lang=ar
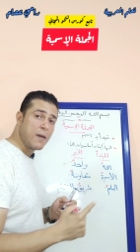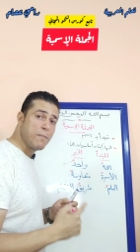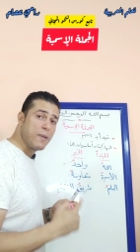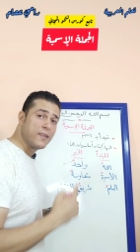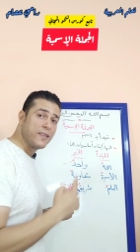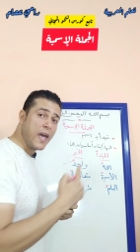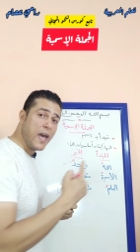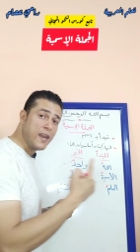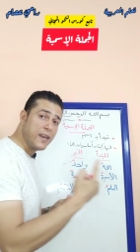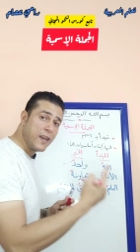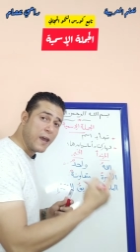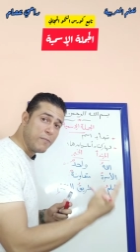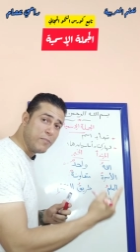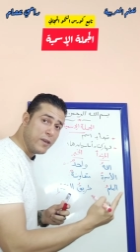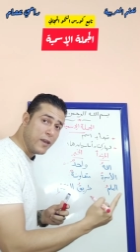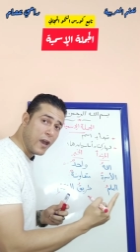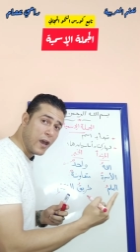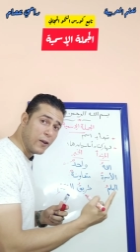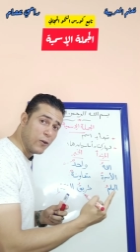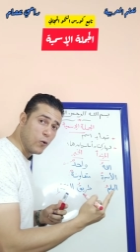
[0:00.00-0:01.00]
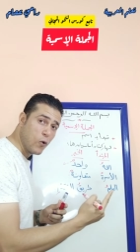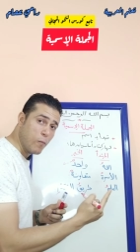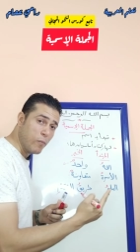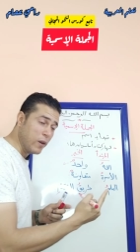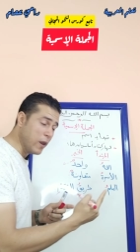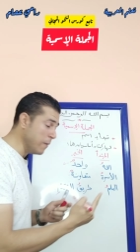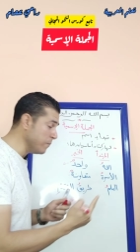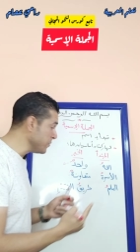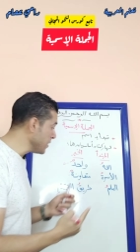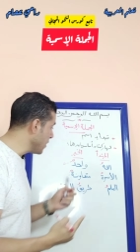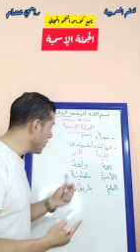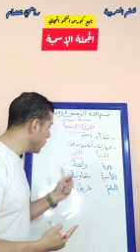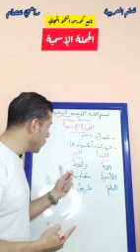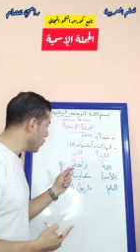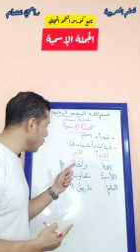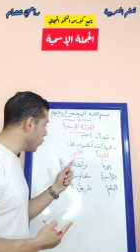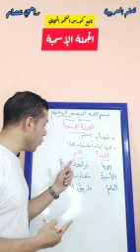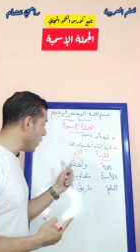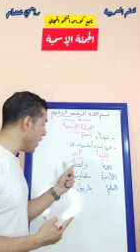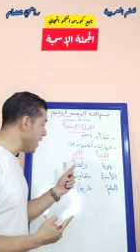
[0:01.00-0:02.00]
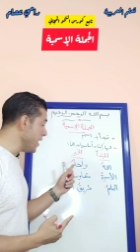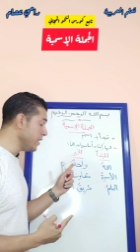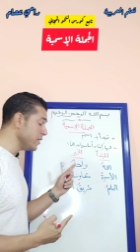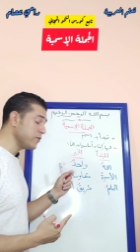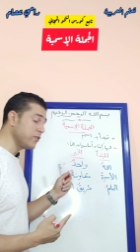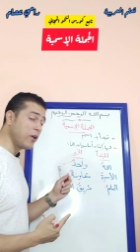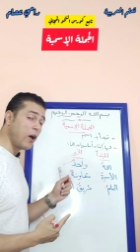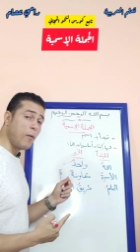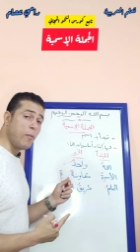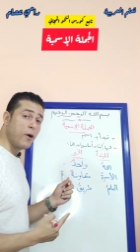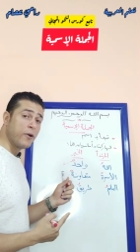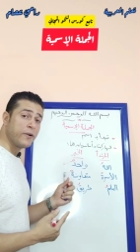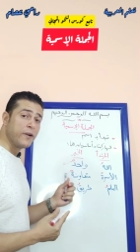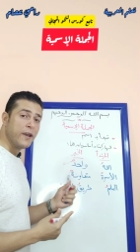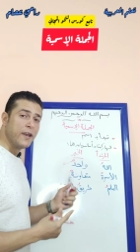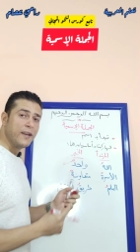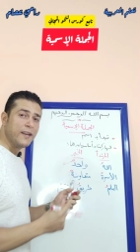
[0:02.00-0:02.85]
بدأنا بيها الجملة وواحد خبر